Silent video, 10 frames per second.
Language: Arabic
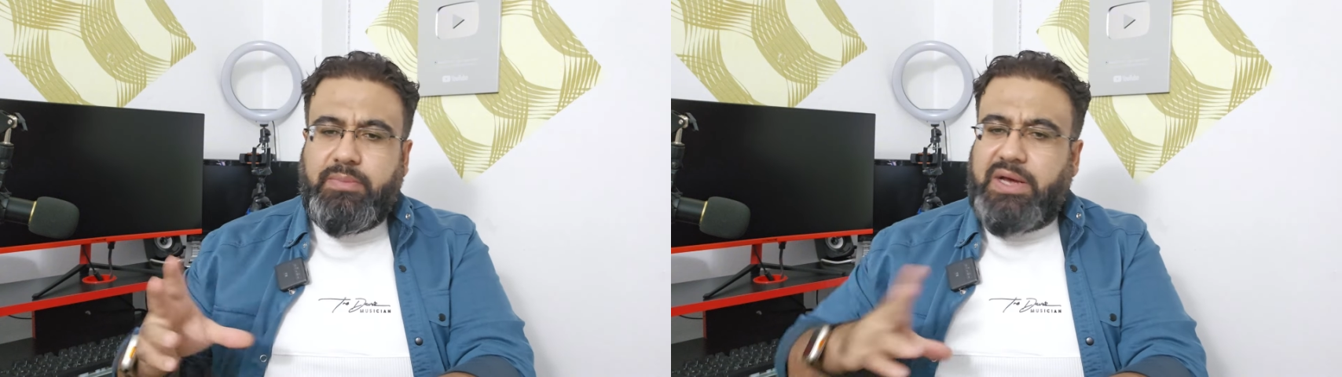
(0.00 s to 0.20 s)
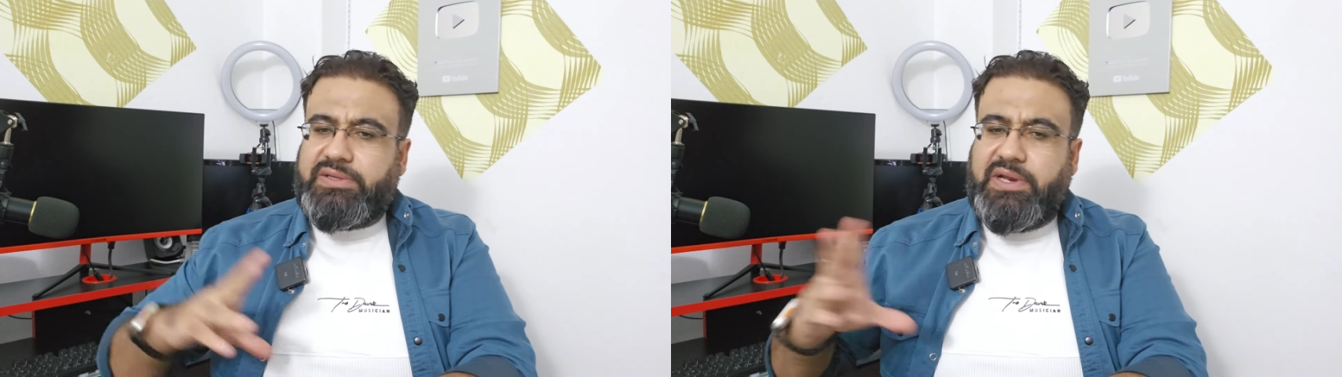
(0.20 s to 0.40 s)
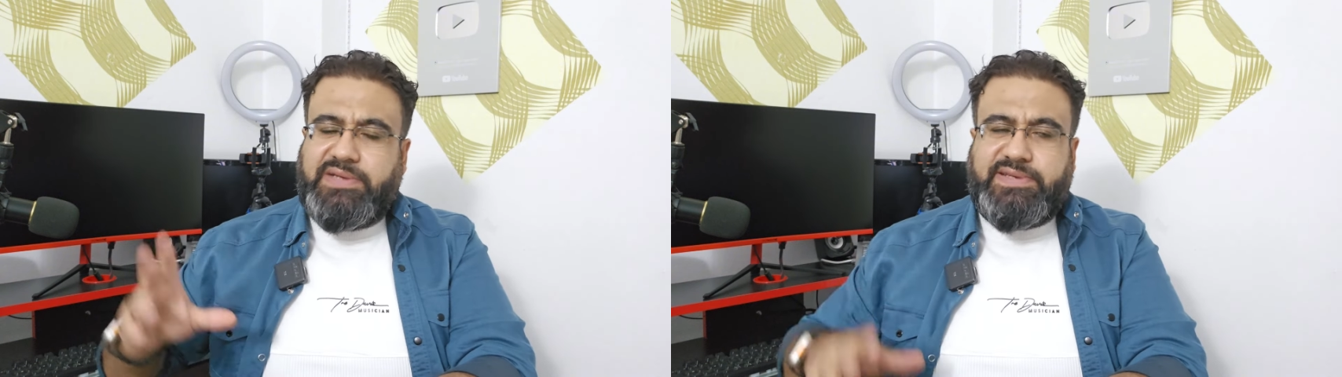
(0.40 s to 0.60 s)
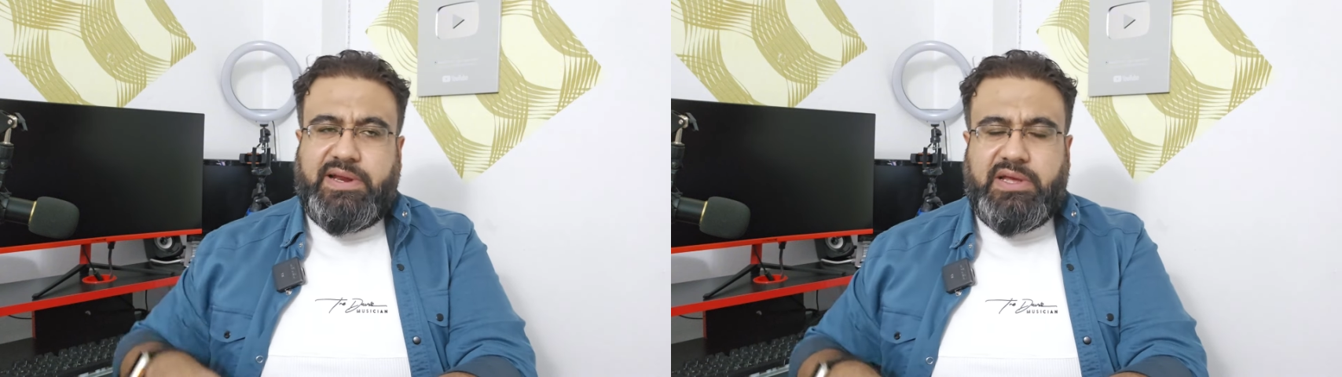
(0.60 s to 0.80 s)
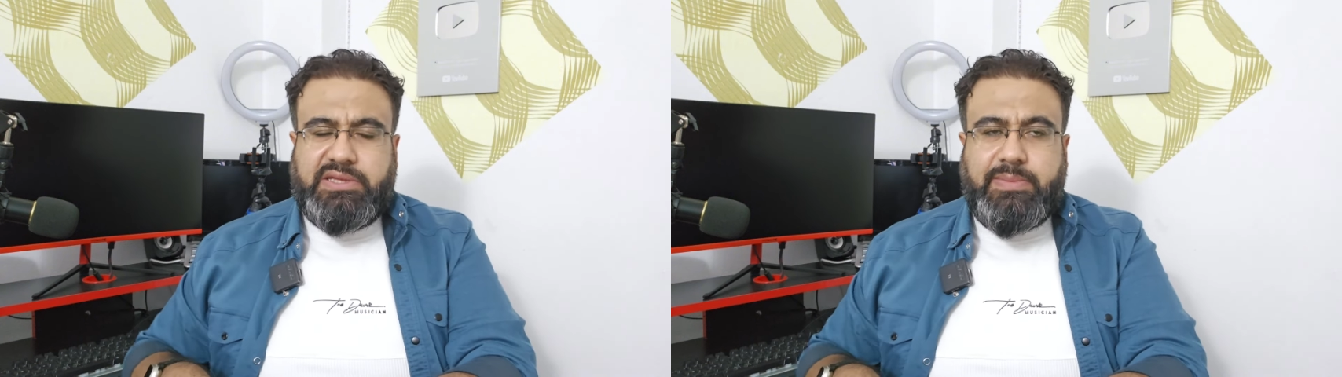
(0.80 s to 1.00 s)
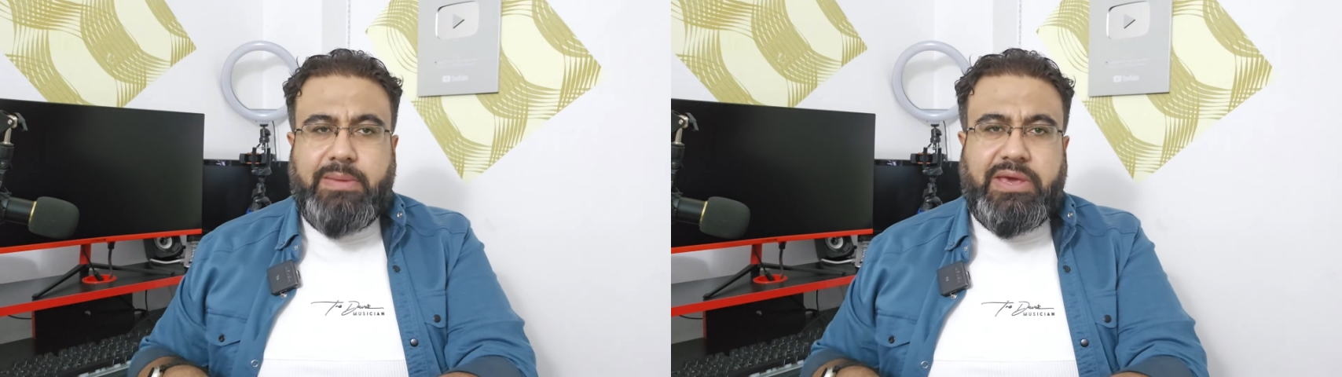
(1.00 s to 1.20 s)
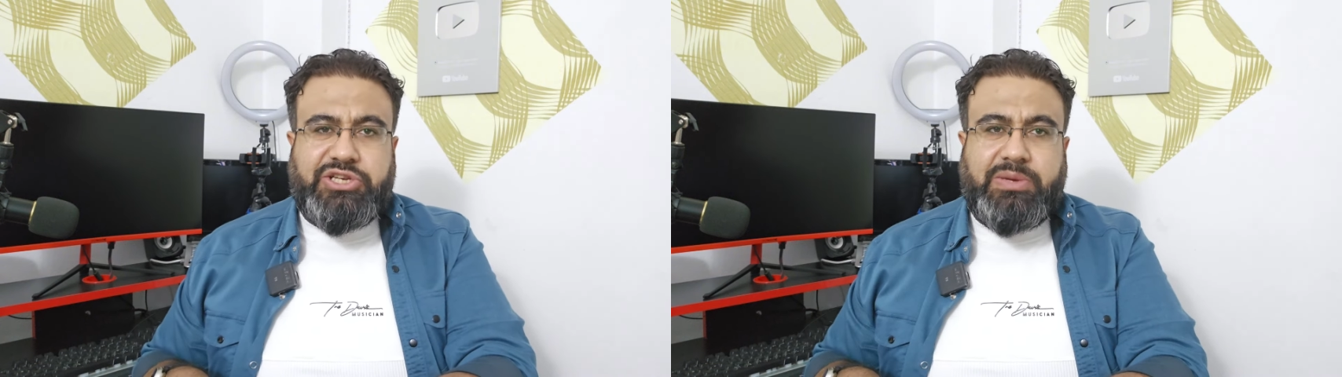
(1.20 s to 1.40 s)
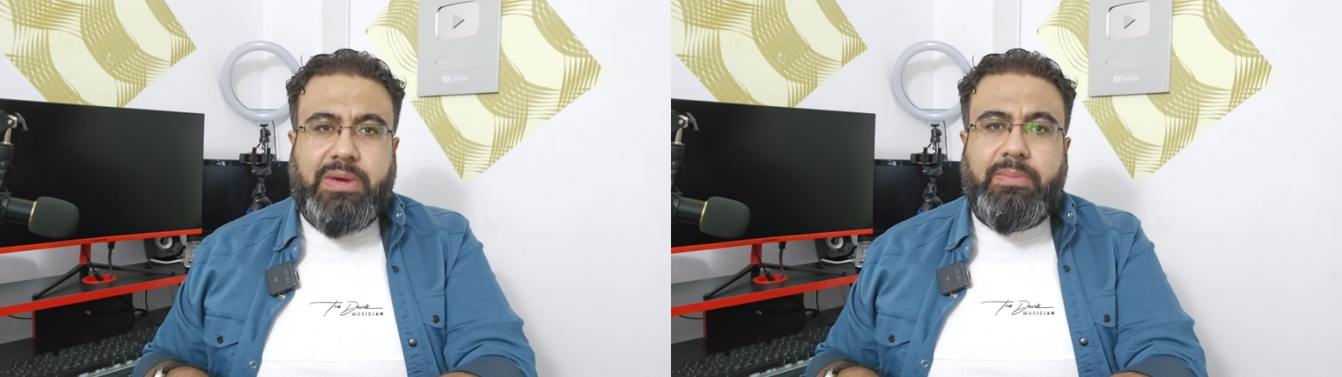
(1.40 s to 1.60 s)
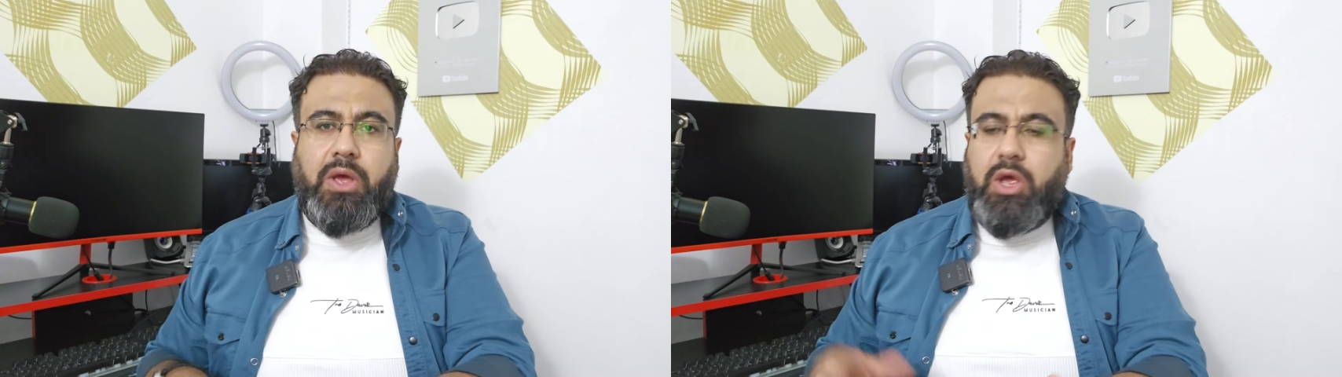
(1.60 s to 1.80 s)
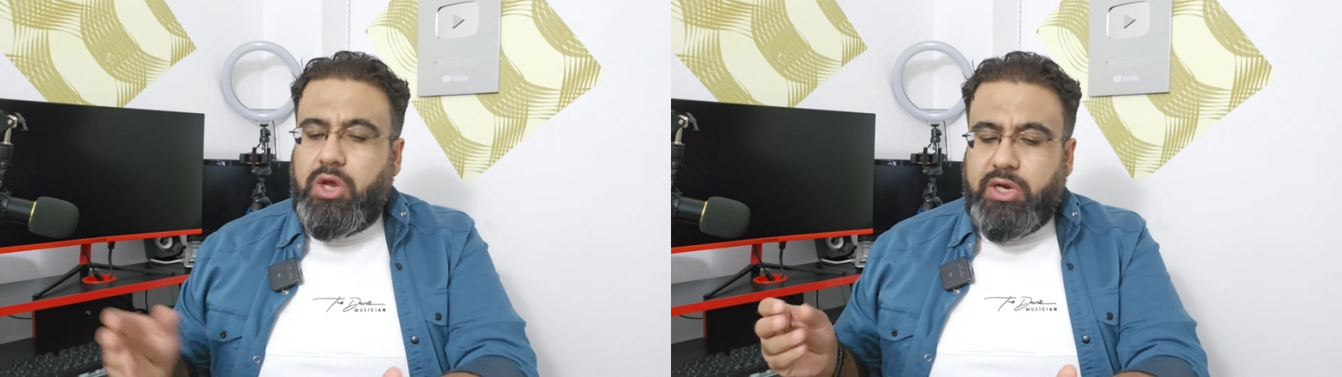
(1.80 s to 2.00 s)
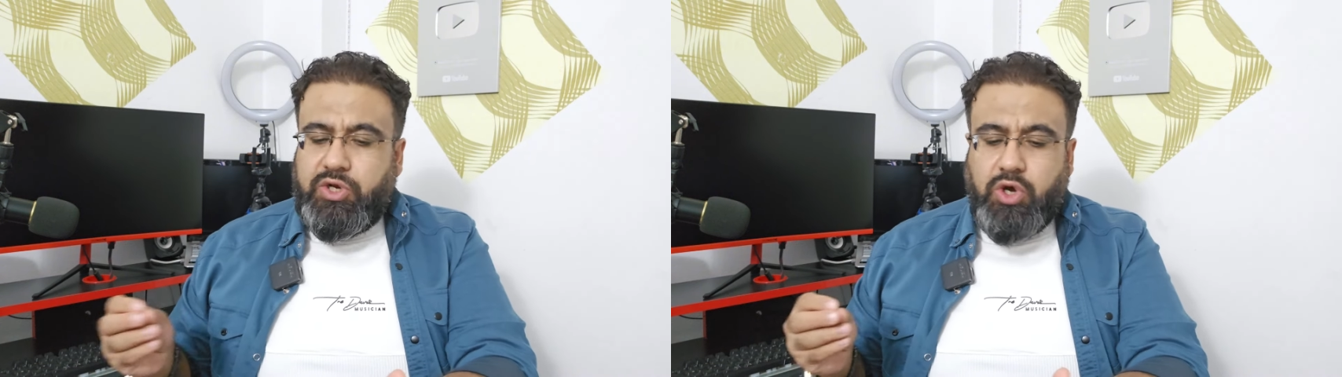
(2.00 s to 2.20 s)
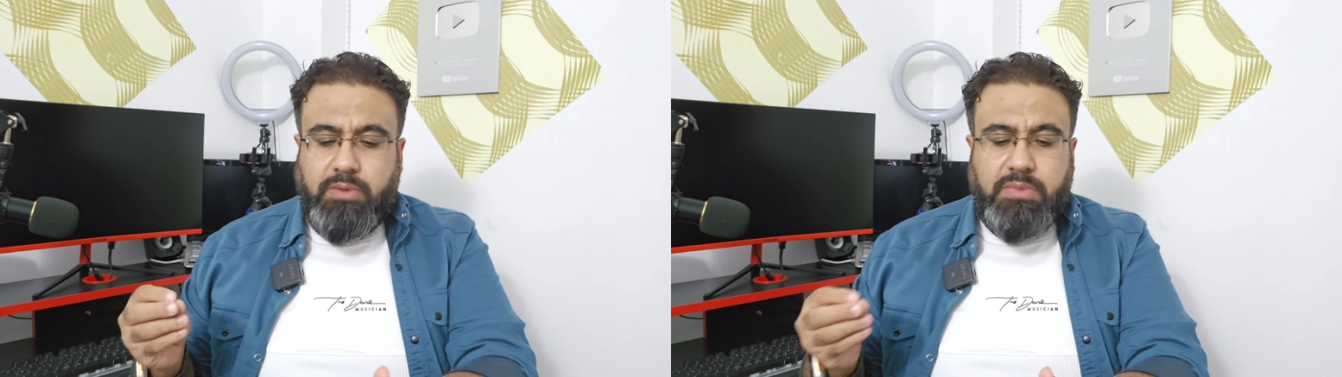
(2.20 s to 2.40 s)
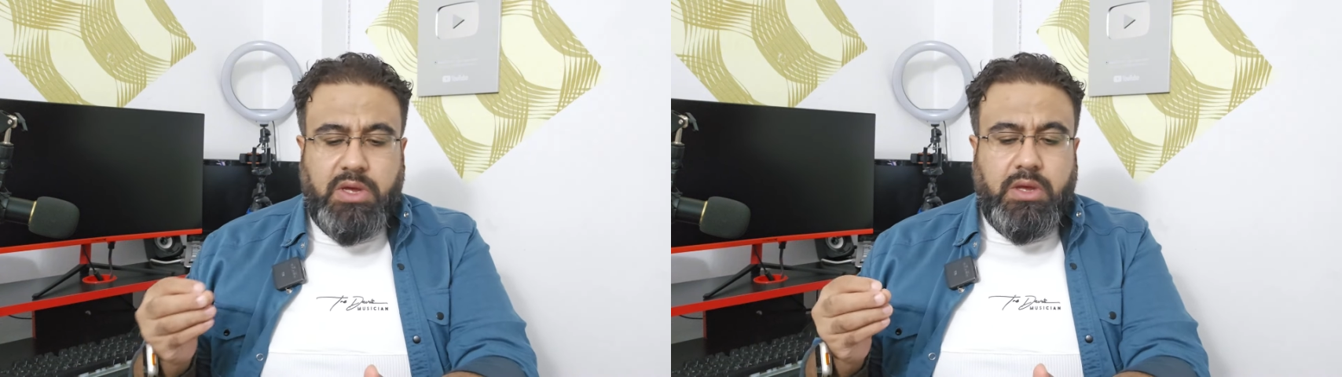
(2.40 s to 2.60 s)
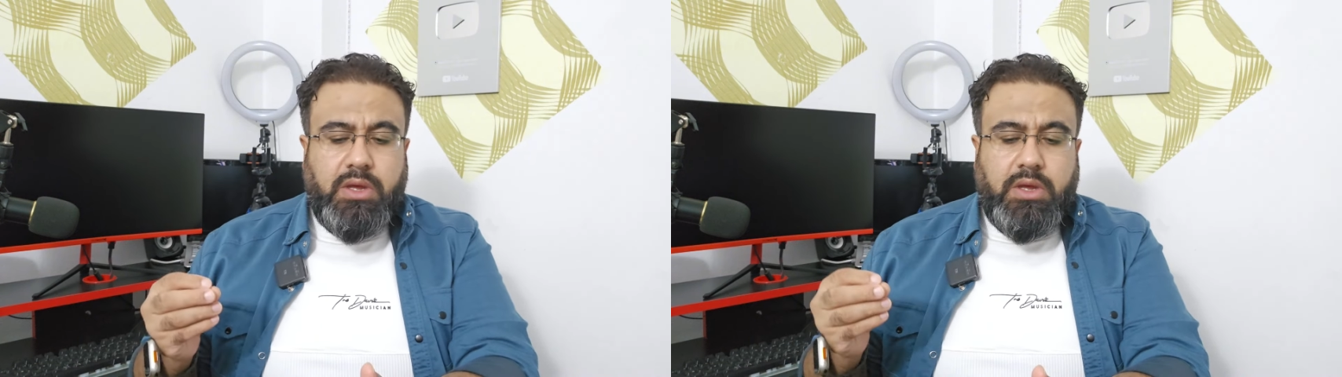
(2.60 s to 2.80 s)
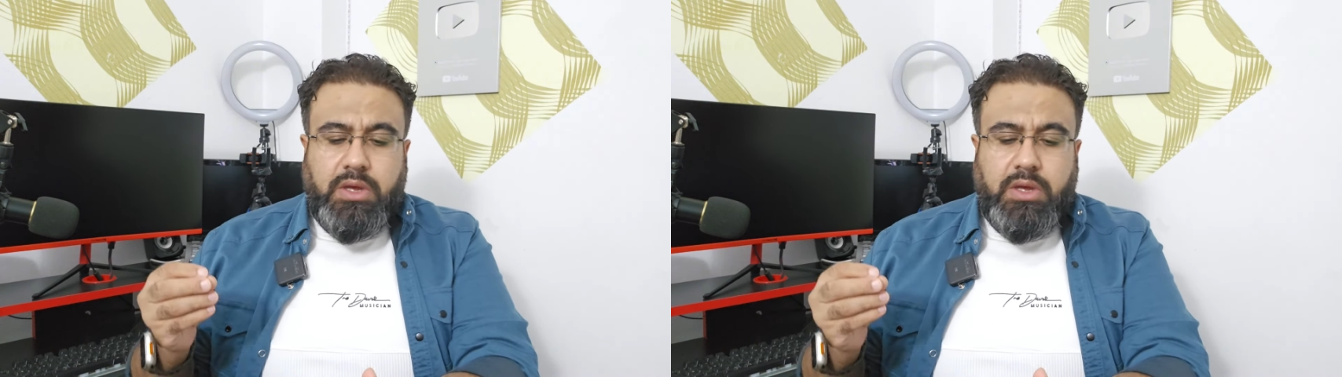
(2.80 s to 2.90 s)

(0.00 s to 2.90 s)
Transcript: بغض النظر تمام يا شباب اليوم